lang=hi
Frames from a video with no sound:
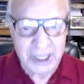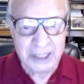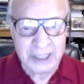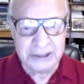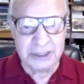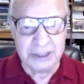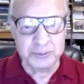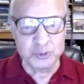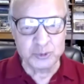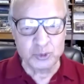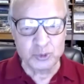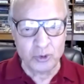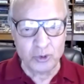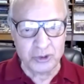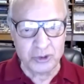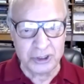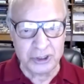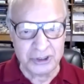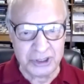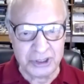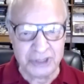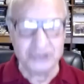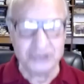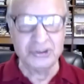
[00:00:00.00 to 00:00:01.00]
जब
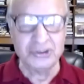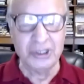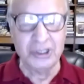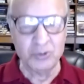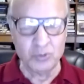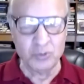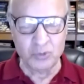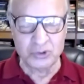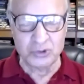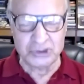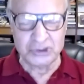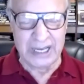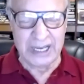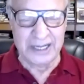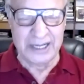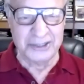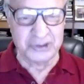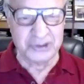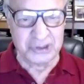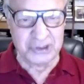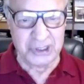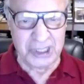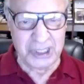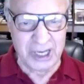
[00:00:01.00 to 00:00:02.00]
सोक्रेटिस ने उनको
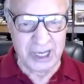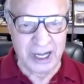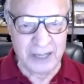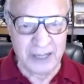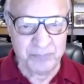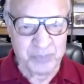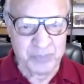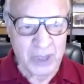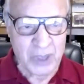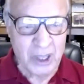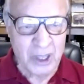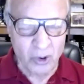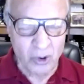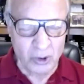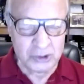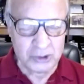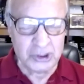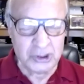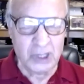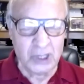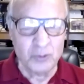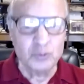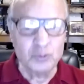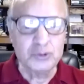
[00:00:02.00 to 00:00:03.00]
चैलेंज किया और
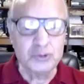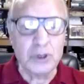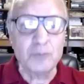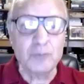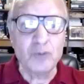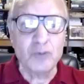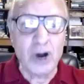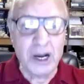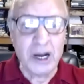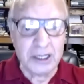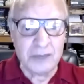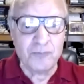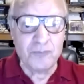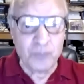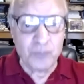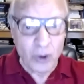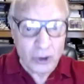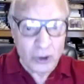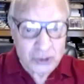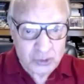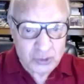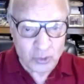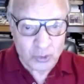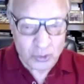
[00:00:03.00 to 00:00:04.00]
जब जब वहां की
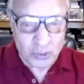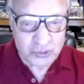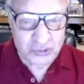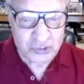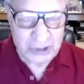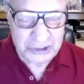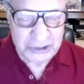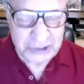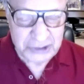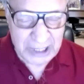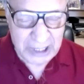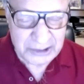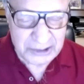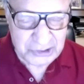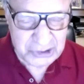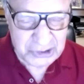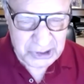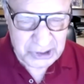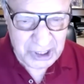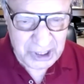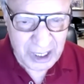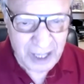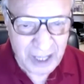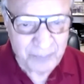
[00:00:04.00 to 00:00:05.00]
फौज को उसने चैलेंज
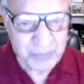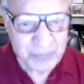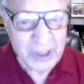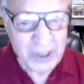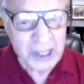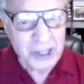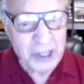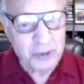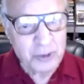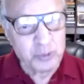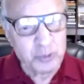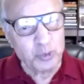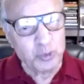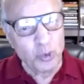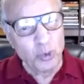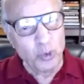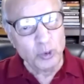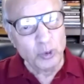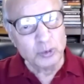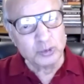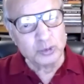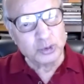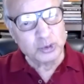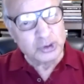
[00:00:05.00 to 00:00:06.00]
किया
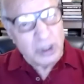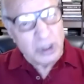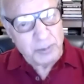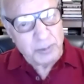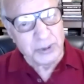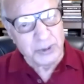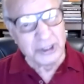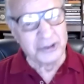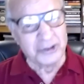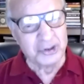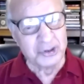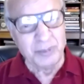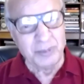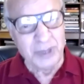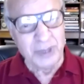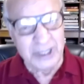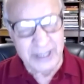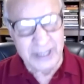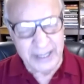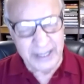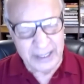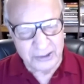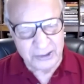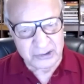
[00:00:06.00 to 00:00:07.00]
तो सब इकट्ठे मिल
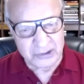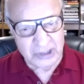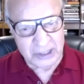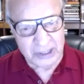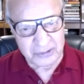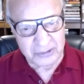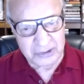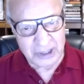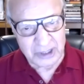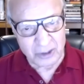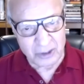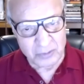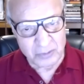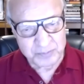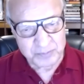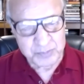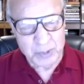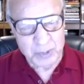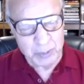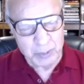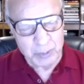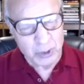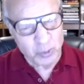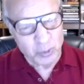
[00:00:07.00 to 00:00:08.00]
गए सियासतदानों
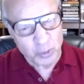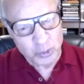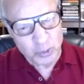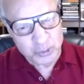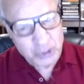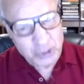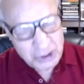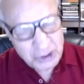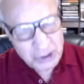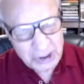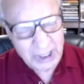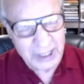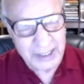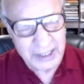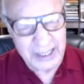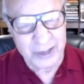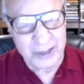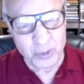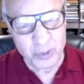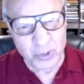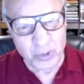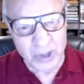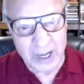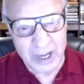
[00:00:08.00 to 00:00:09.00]
बिल्कुल उसी तरह ये
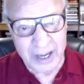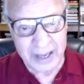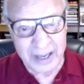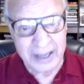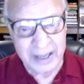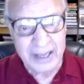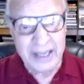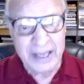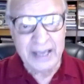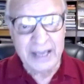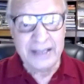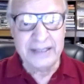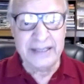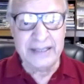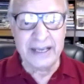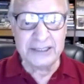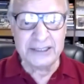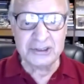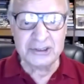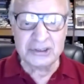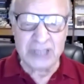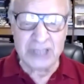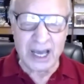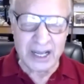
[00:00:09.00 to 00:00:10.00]
हो रहा है ये
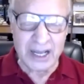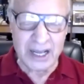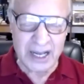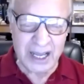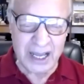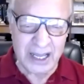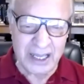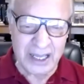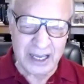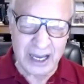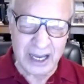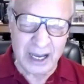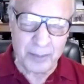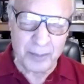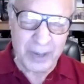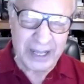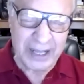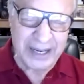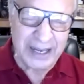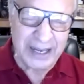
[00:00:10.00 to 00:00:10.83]
सारा हमारे